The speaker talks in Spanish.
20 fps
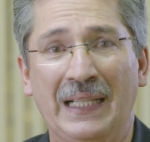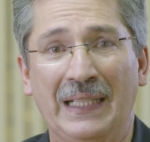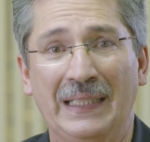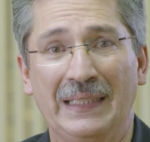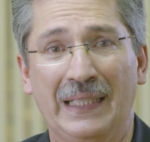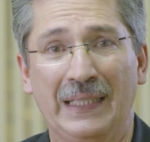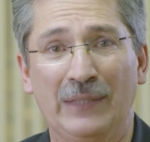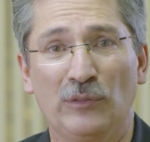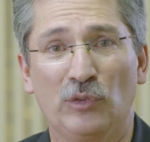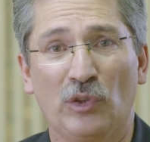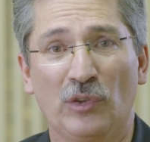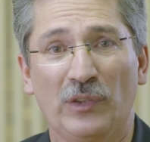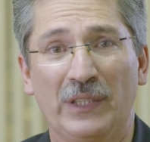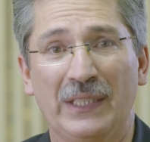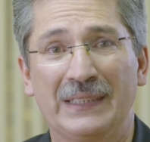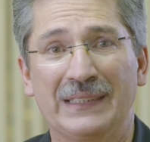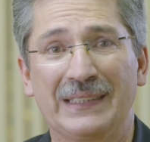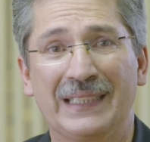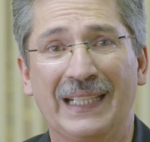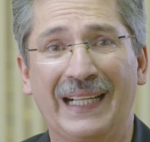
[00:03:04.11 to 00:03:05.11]
dentro
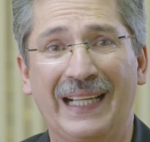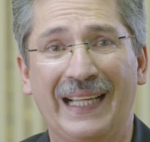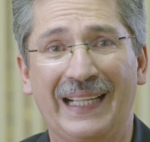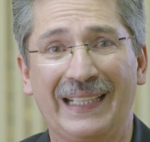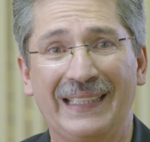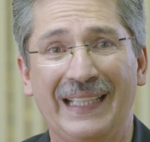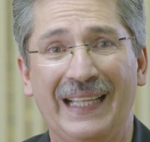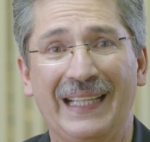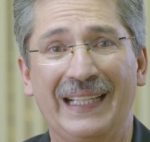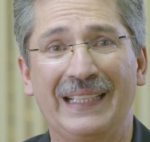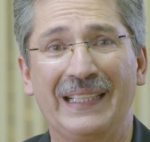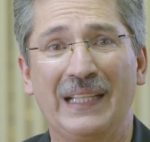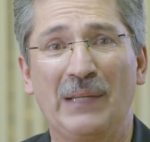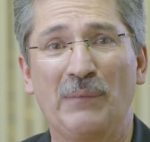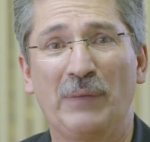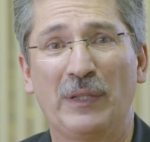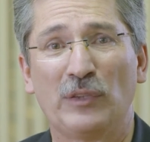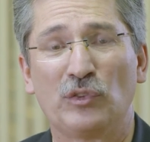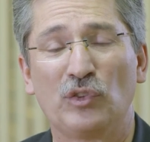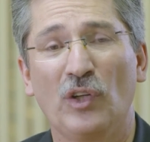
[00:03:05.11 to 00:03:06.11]
de esta cartera de
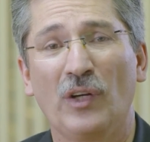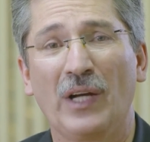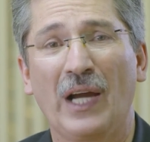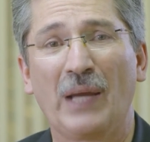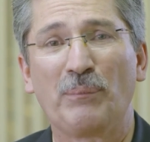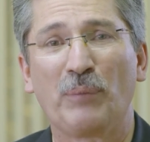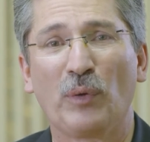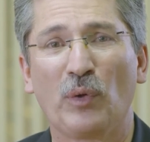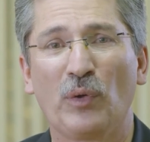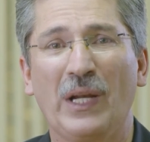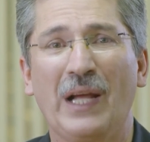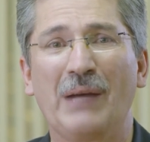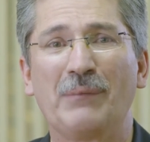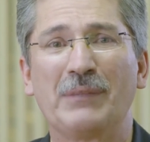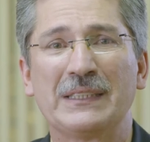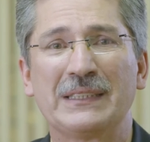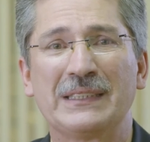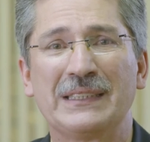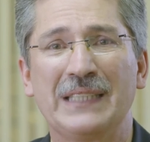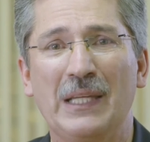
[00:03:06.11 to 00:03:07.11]
inversión hay
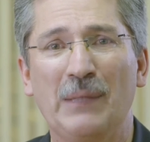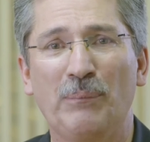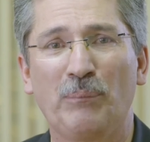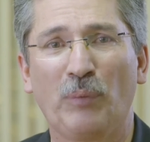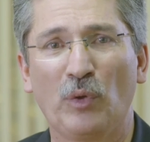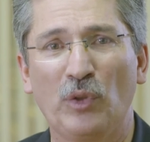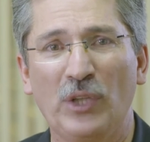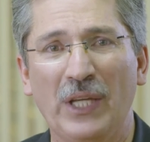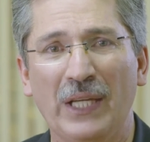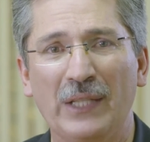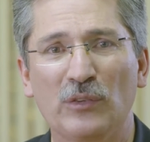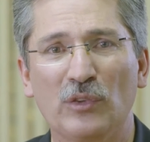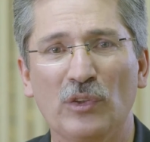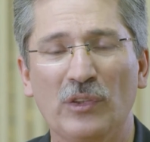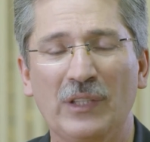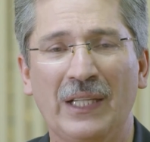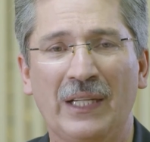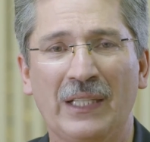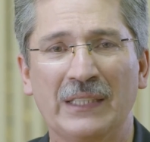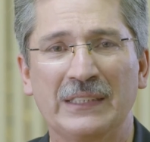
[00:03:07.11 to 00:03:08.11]
programas y
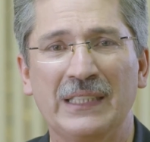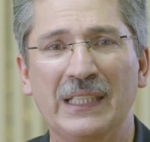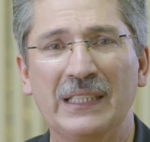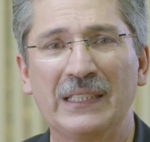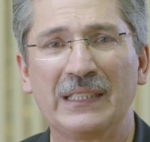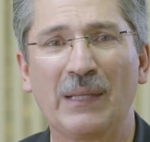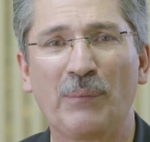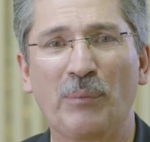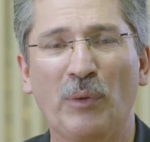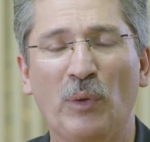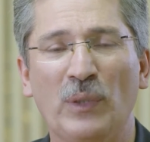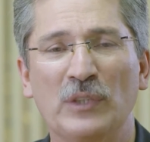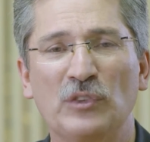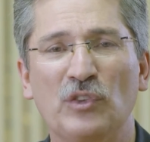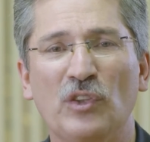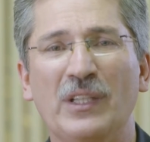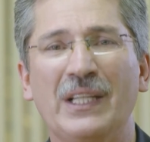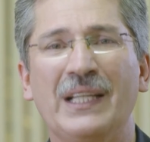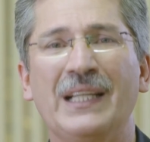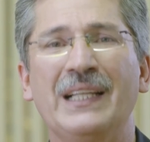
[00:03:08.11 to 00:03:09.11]
proyectos de reciente
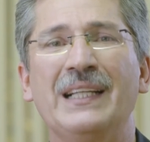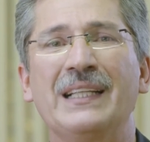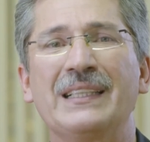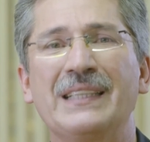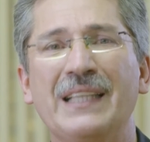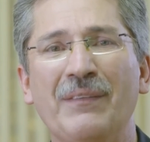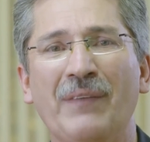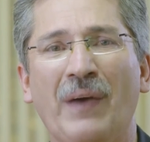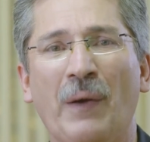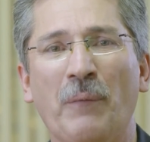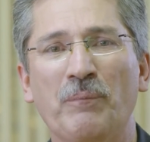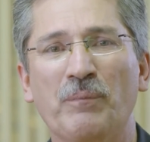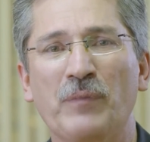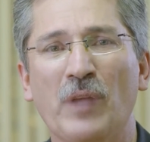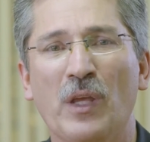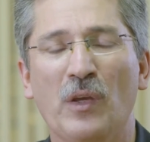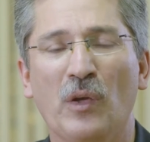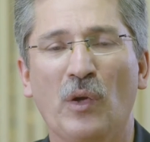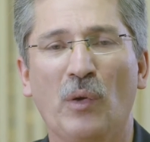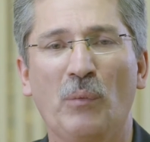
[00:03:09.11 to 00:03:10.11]
aprobación legislativa,
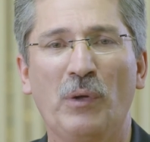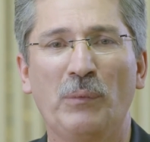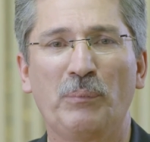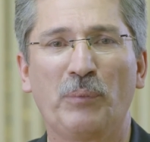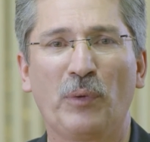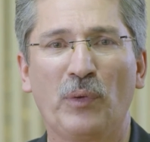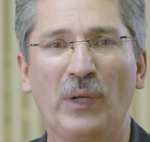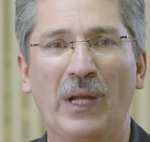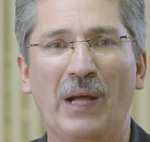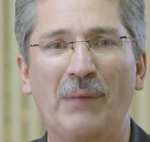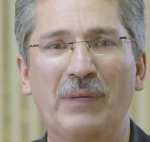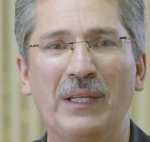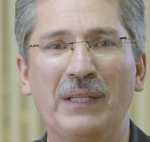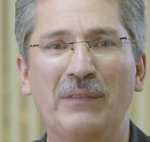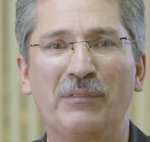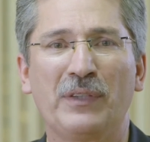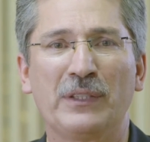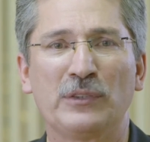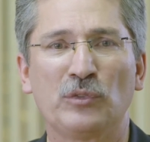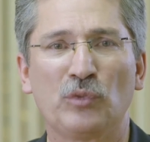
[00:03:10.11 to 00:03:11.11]
como el programa de
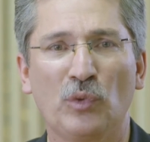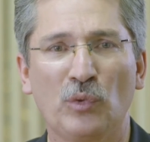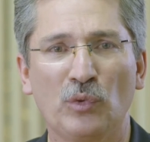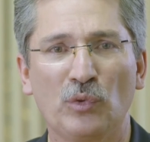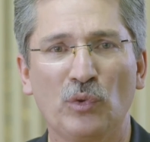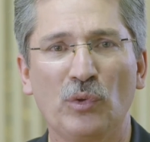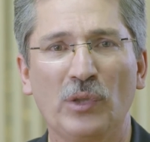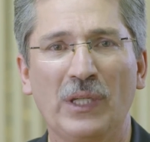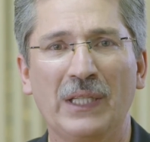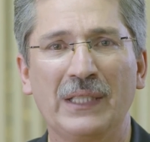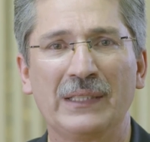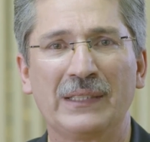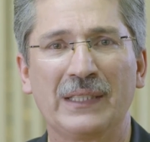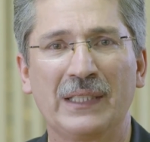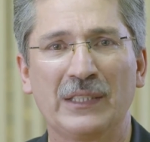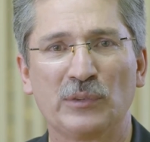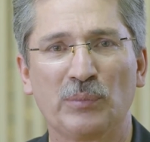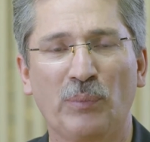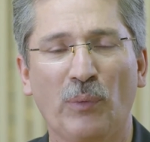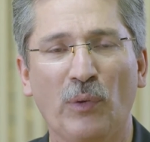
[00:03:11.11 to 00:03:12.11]
infraestructura de
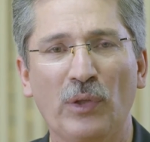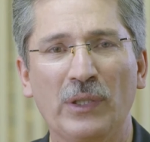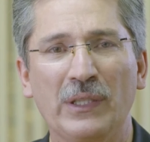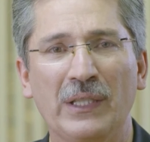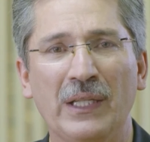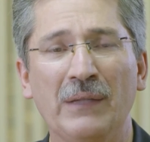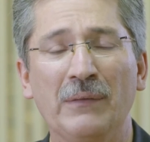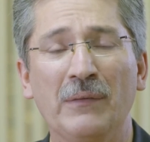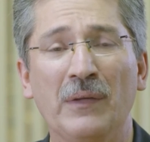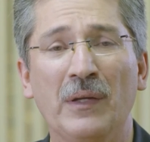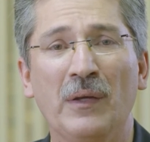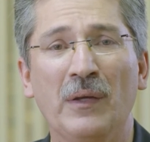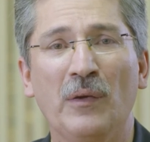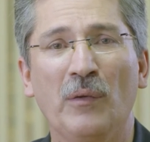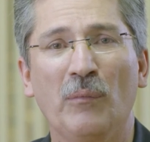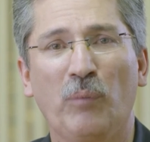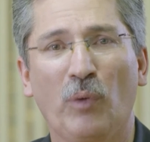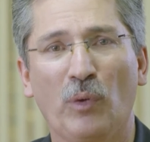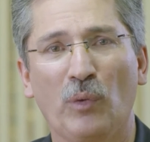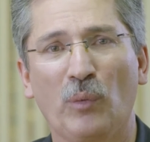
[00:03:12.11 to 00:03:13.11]
transporte
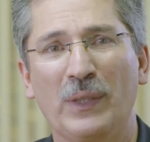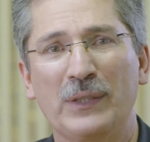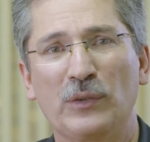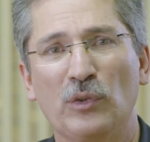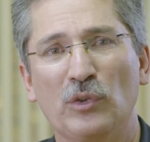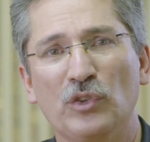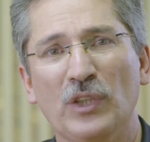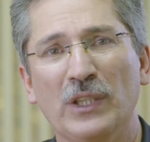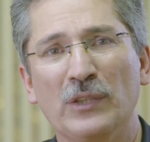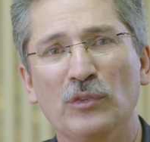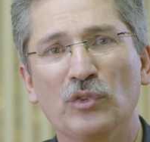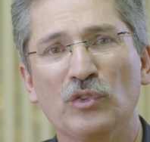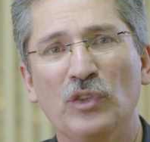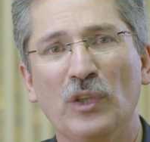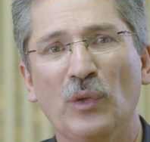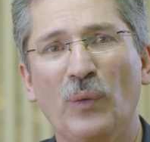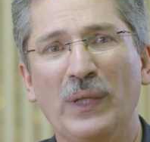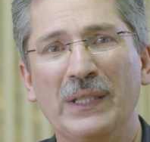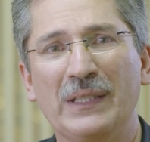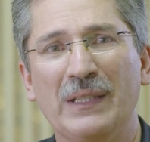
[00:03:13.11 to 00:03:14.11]
por
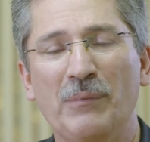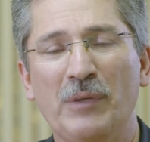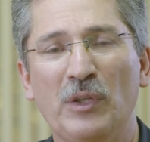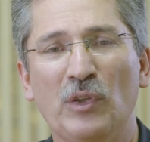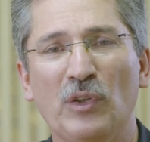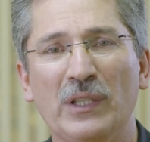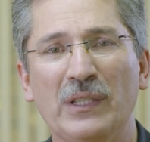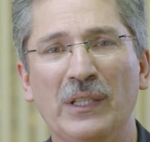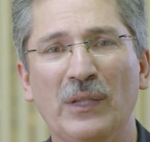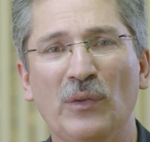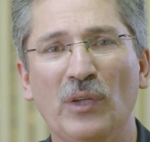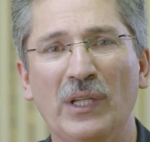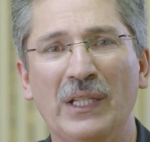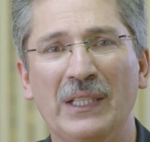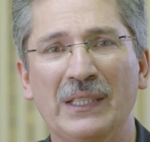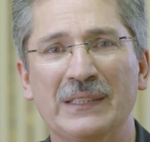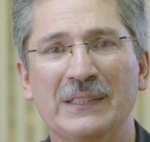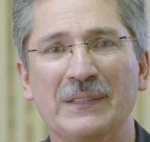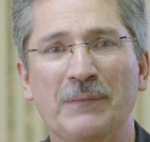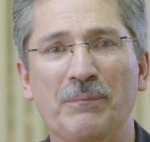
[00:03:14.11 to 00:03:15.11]
450 millones de
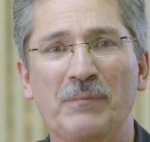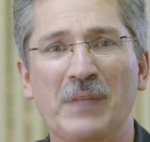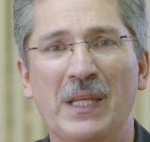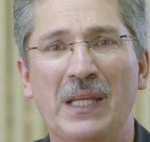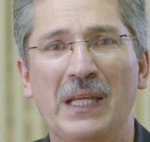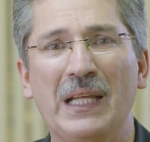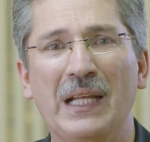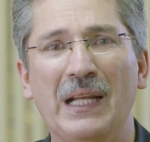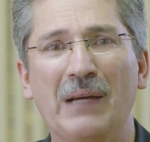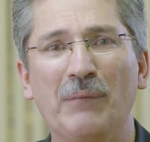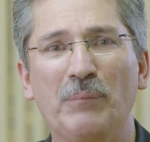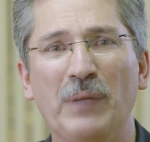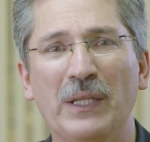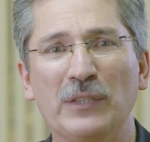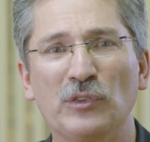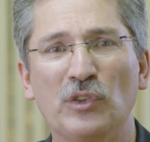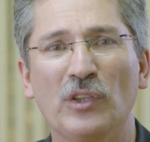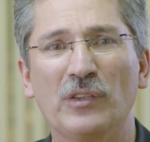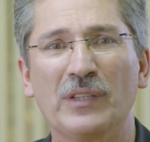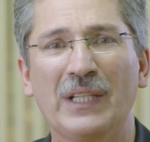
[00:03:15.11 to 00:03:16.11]
dólares y la
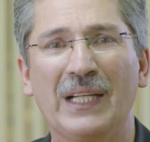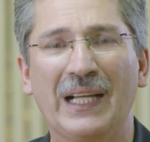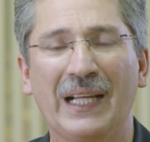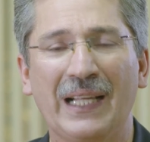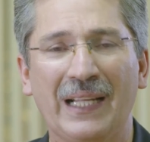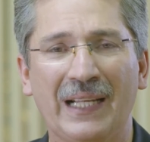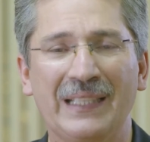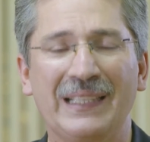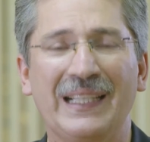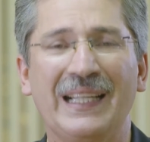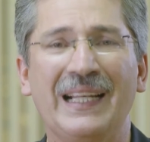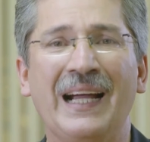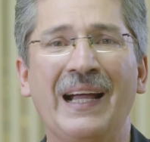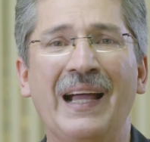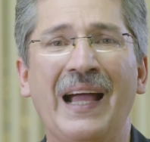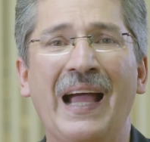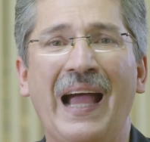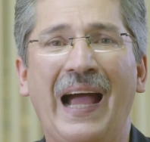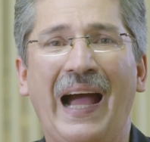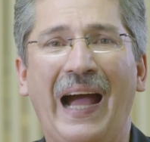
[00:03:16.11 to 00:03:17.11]
ampliación de la
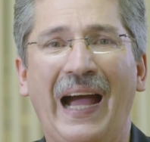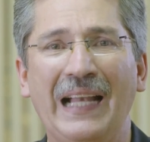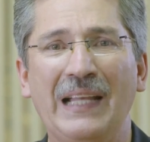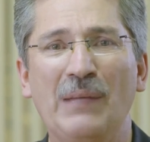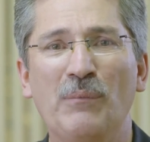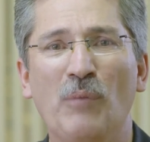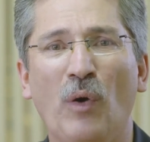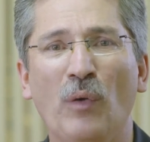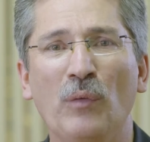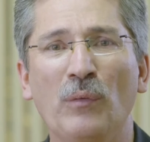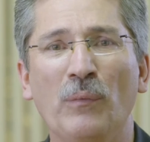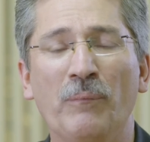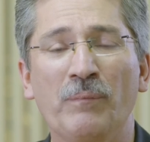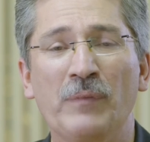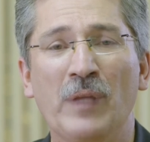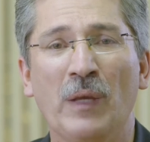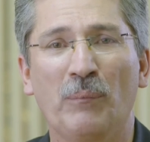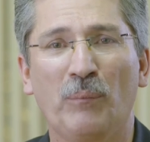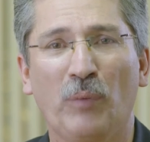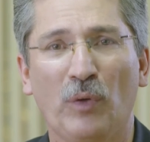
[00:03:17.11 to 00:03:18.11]
carretera a Limón
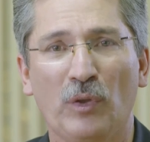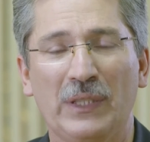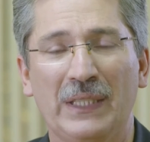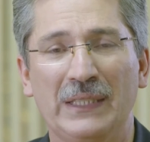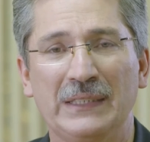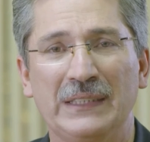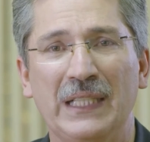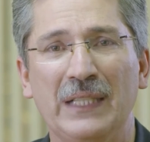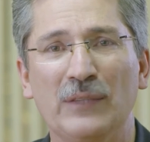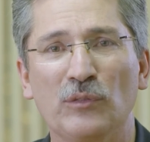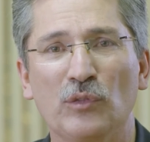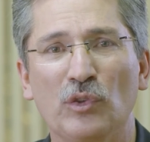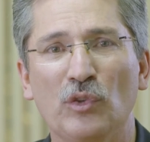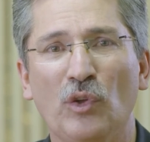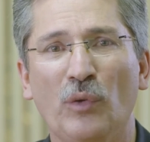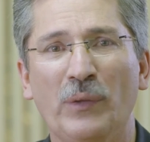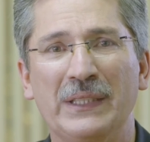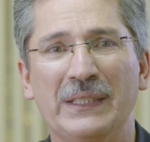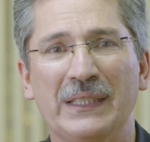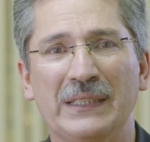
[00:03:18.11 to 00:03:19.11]
por
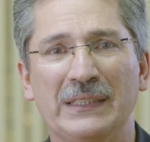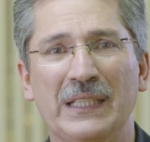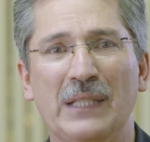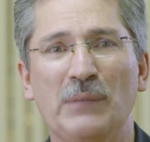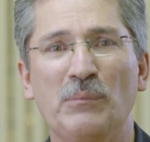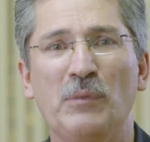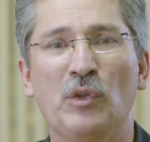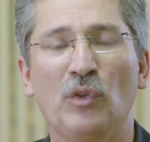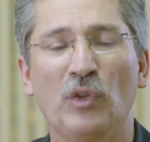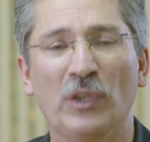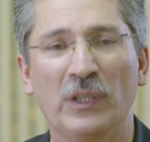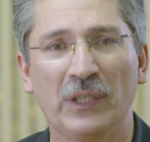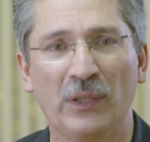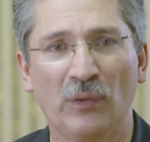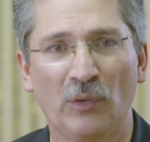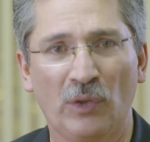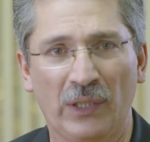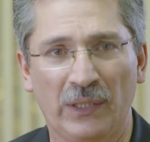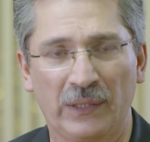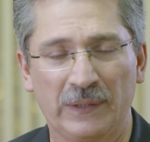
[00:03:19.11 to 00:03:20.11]
396 millones de
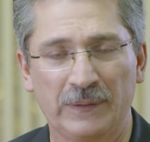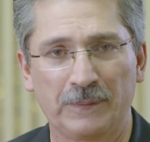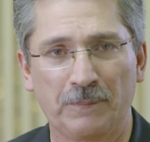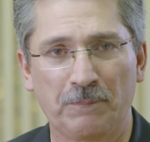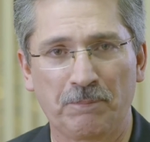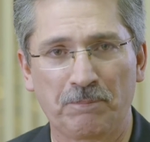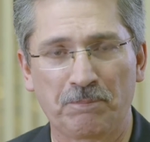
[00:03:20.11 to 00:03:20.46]
dólares.